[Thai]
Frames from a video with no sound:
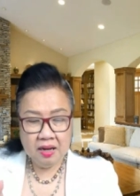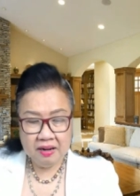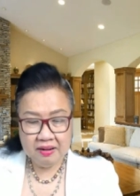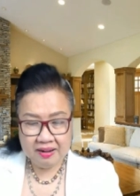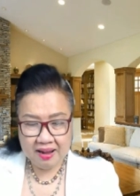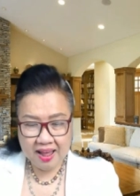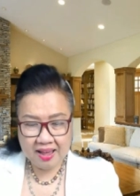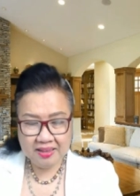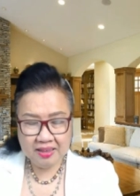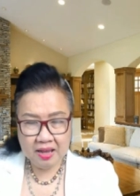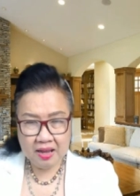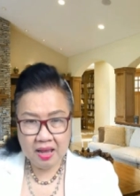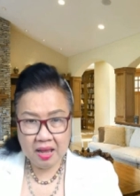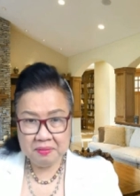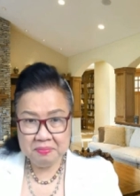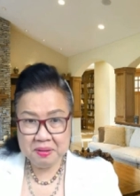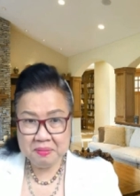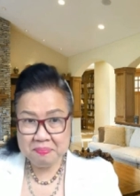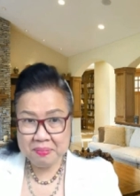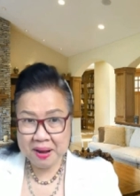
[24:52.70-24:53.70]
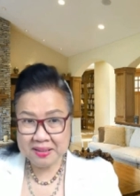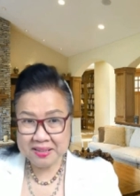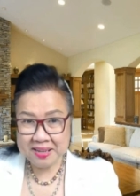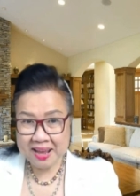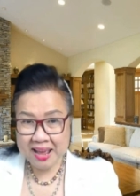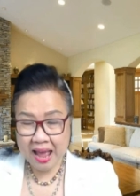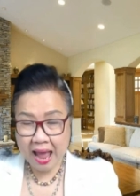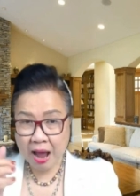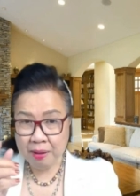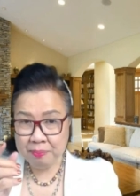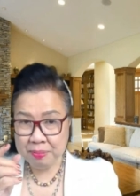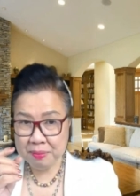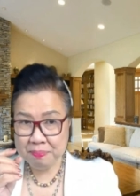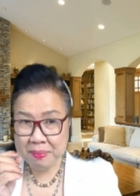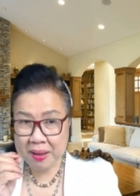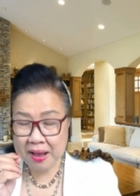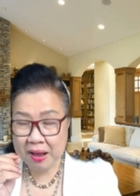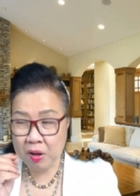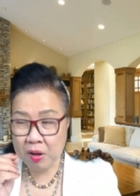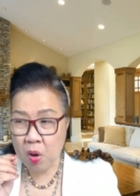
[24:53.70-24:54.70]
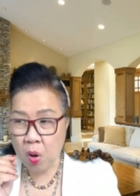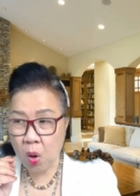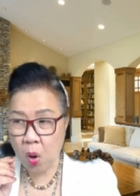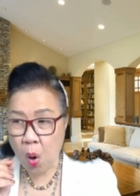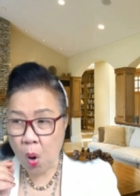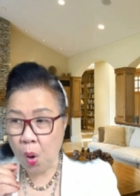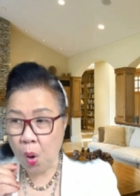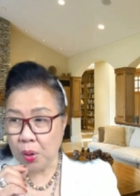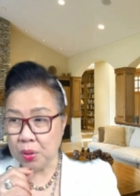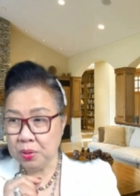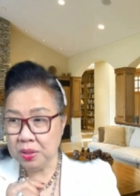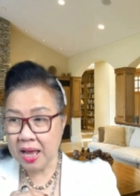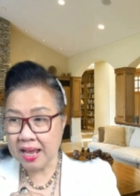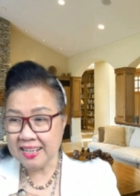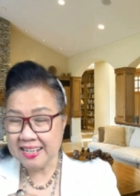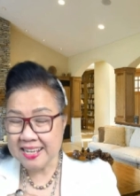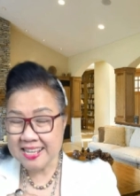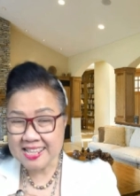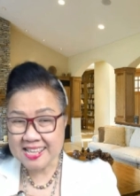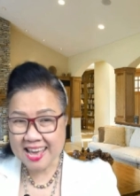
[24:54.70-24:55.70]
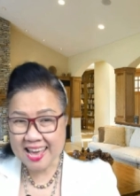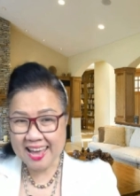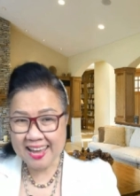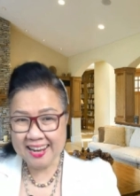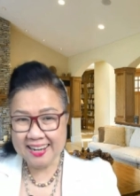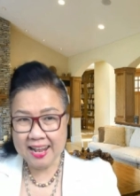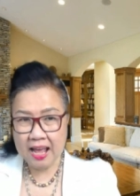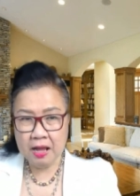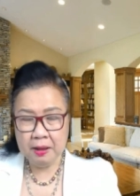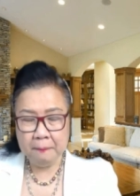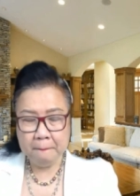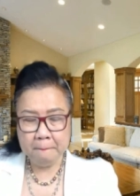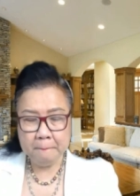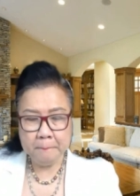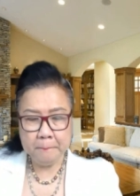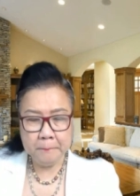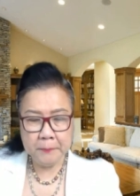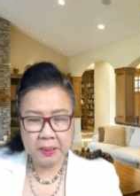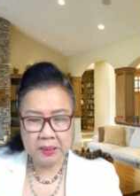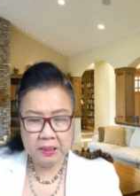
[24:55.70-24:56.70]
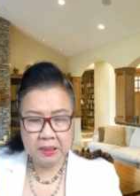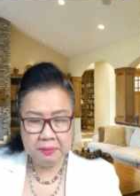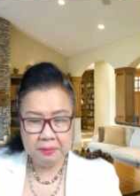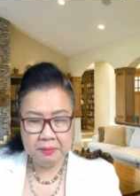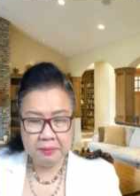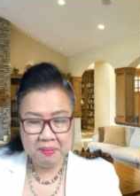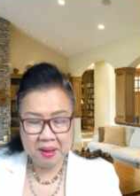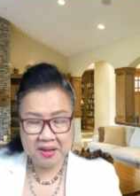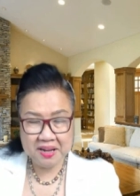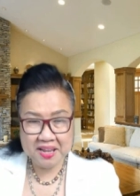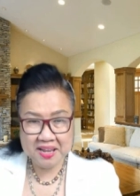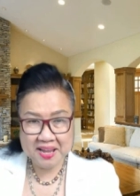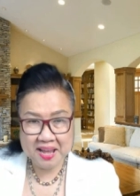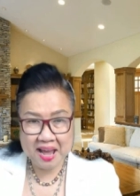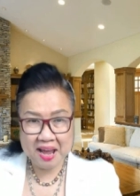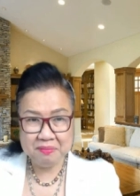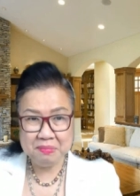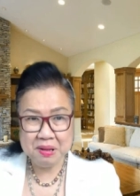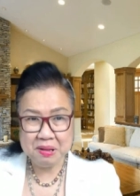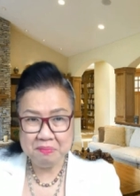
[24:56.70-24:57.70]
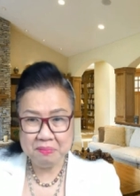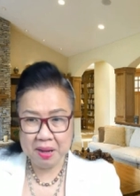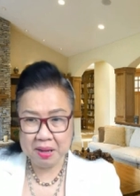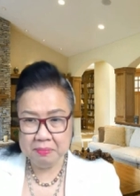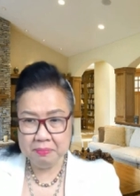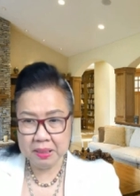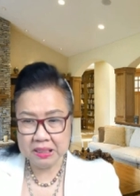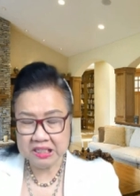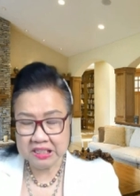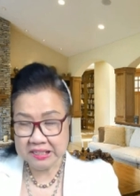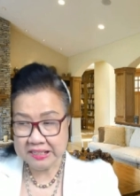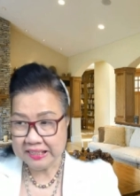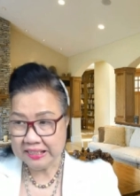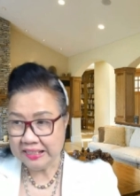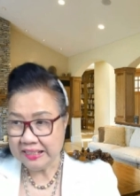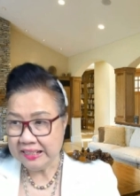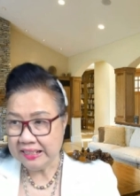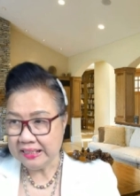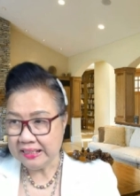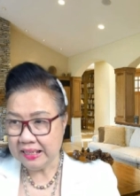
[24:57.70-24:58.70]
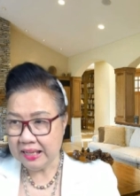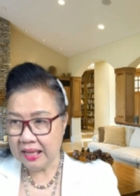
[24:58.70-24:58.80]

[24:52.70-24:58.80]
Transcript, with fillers: แรงยังไงพี่ปาจะหาพี่ปาขออนุญาตที่แชร์นะบางทีพี่ปาได้งานใหม่ๆมาชิ้นหนึ่ง